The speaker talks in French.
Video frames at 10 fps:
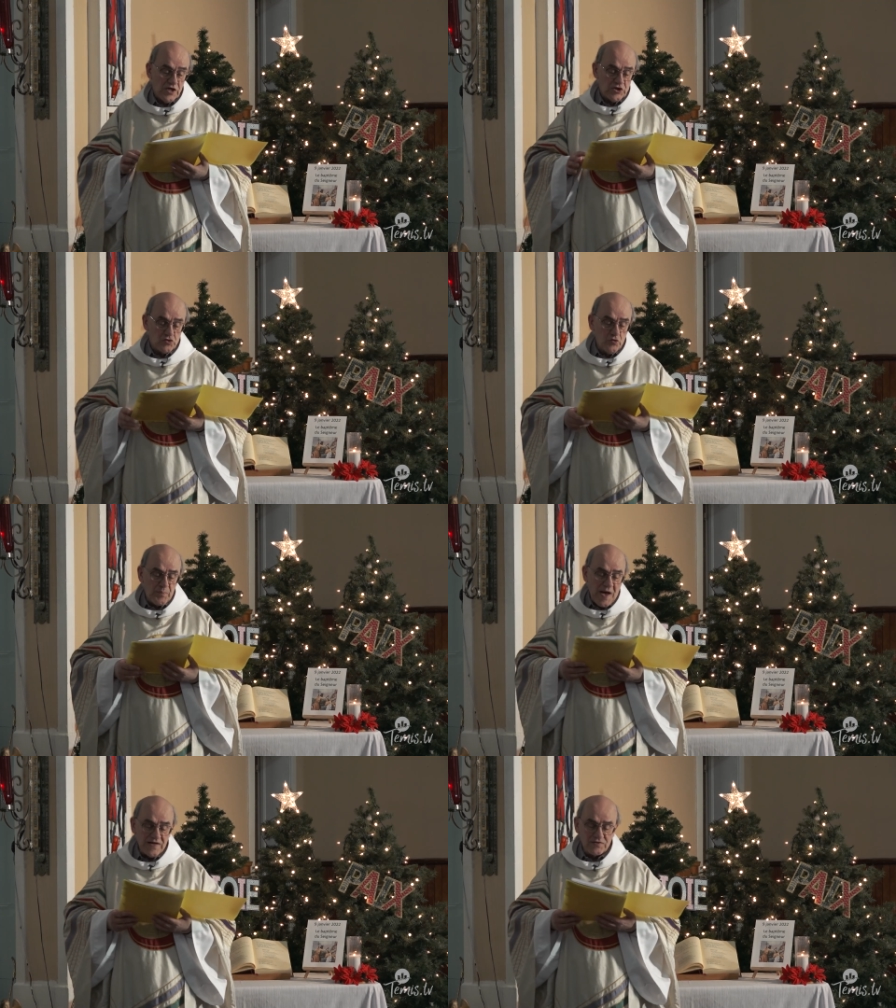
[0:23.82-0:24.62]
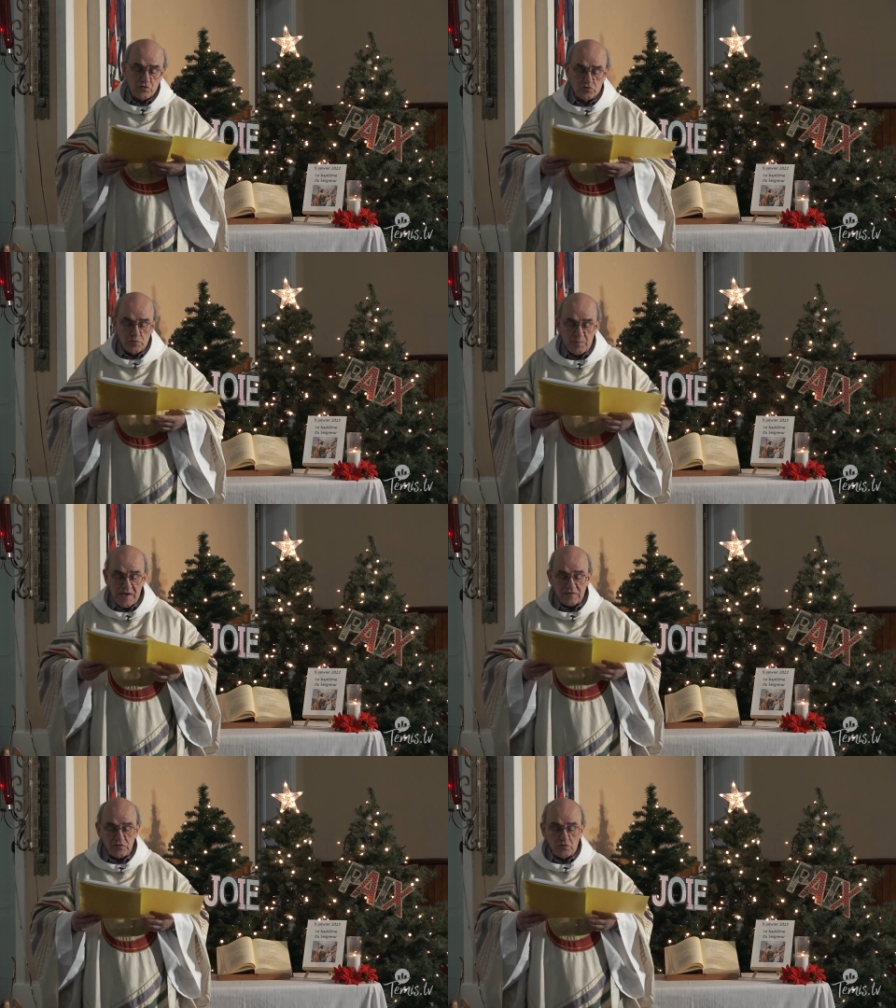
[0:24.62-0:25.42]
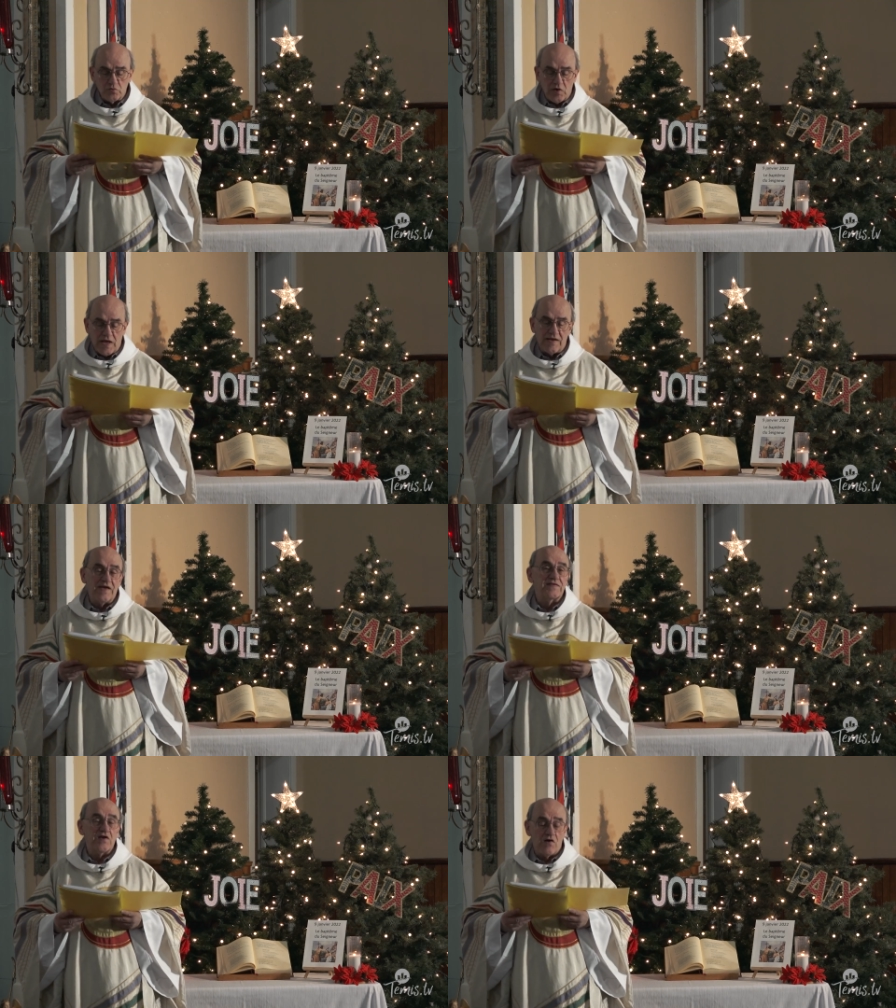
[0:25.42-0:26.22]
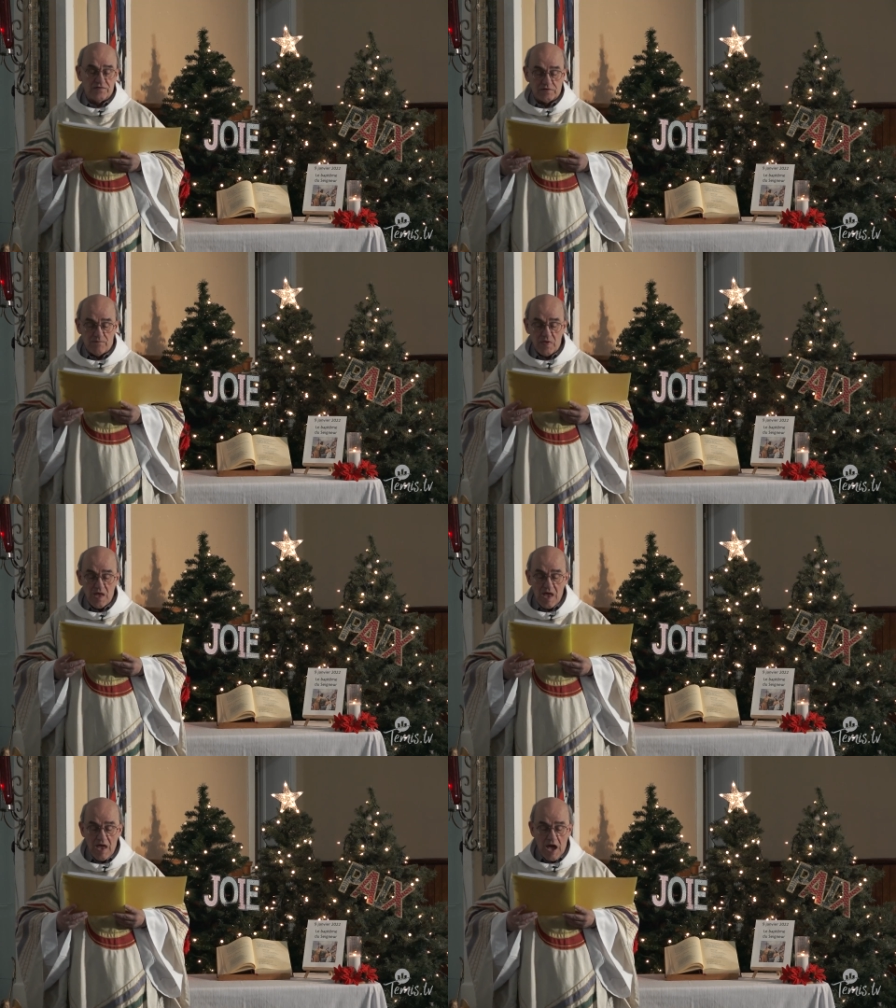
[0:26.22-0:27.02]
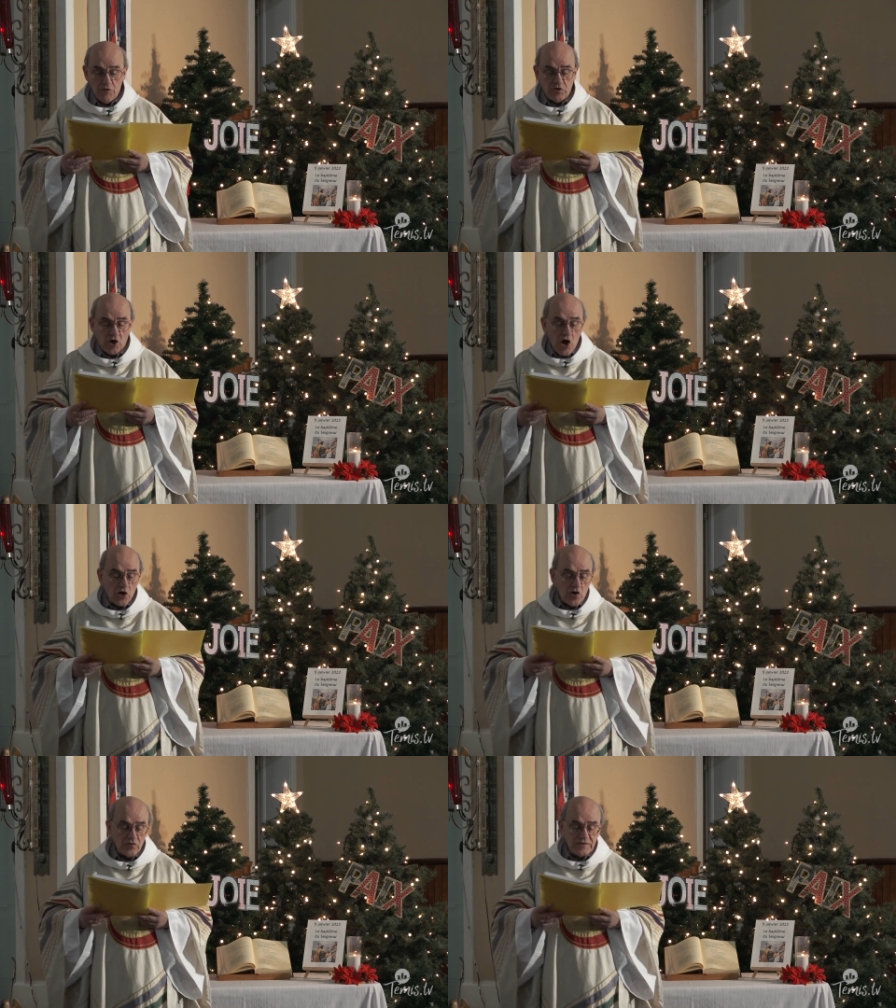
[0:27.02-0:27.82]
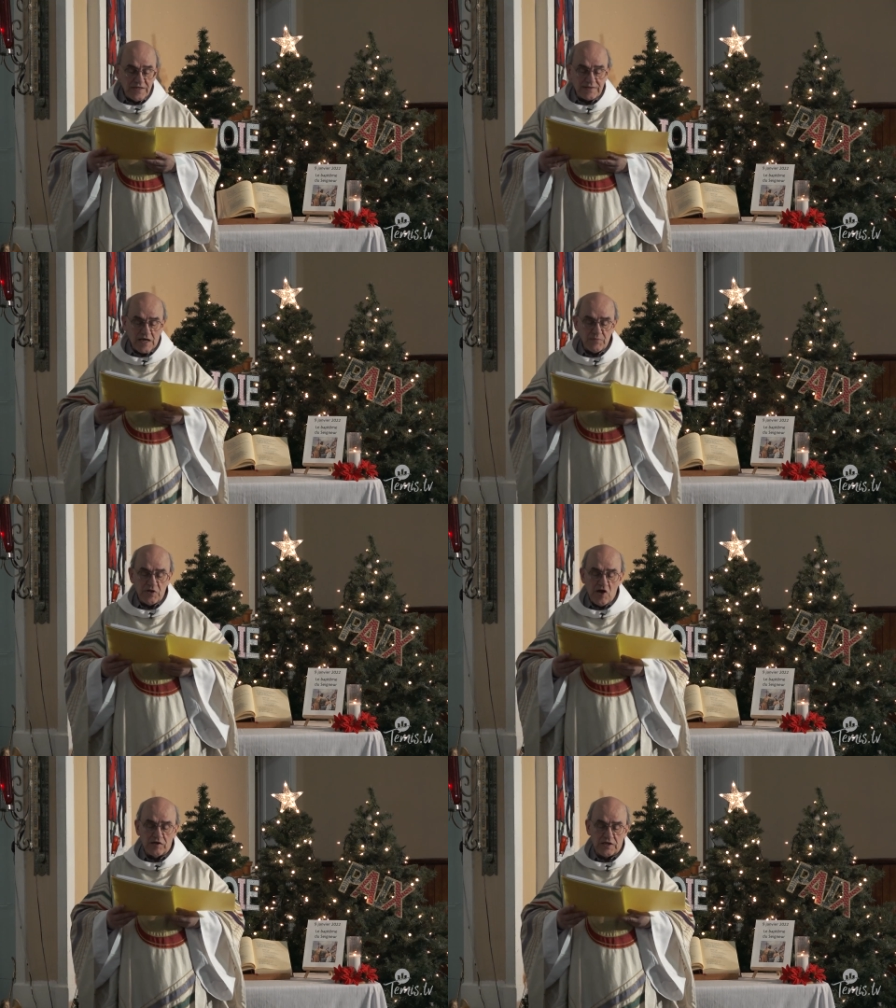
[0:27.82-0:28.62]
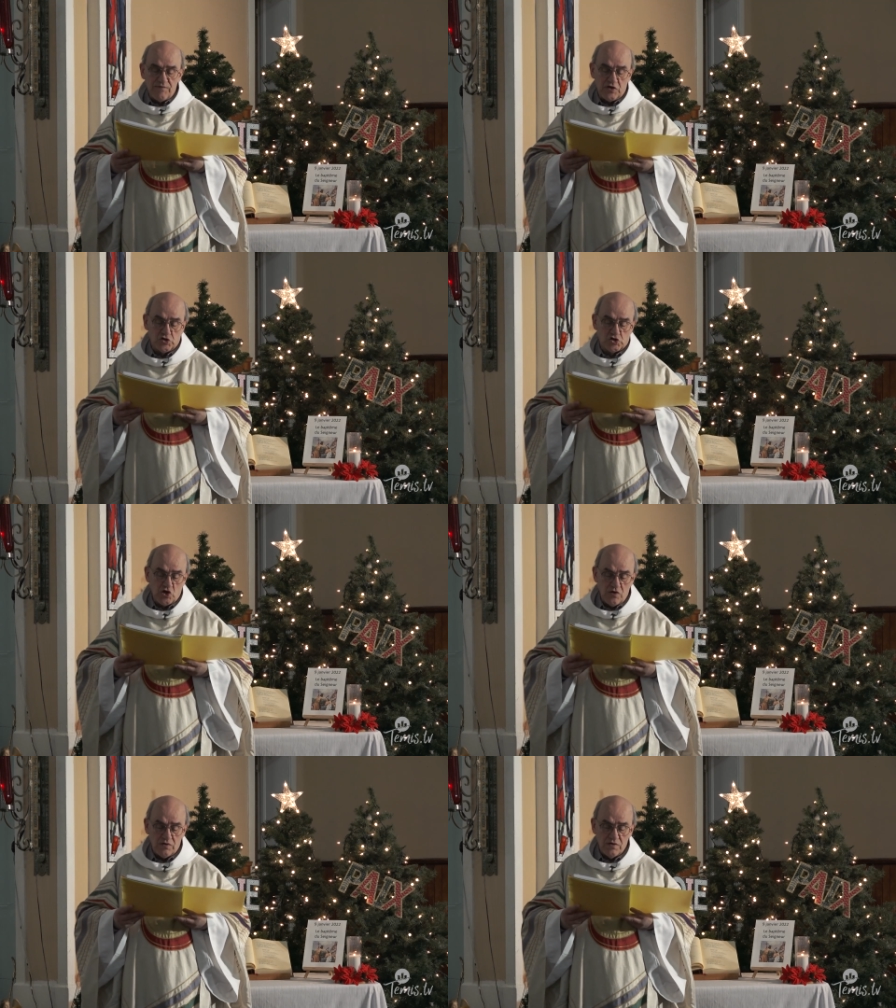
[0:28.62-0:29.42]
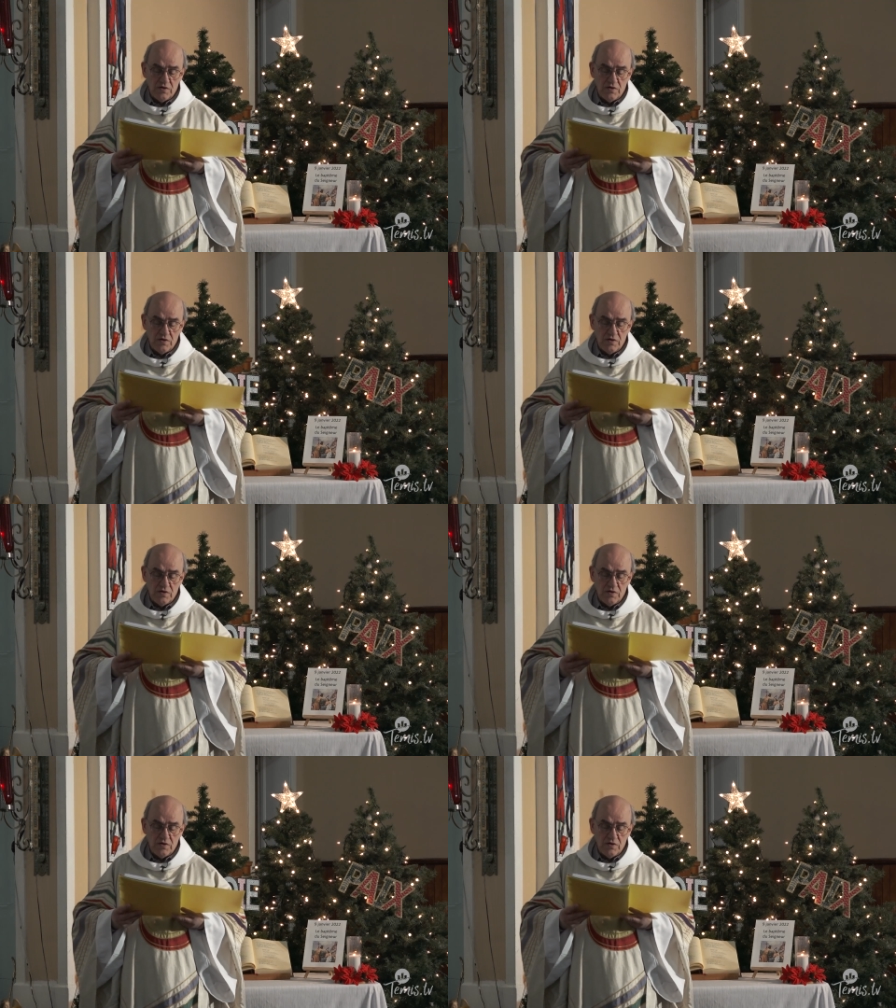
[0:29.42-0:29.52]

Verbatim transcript: Jésus passe du berceau de la naissance à une rencontre déterminante avec Jean,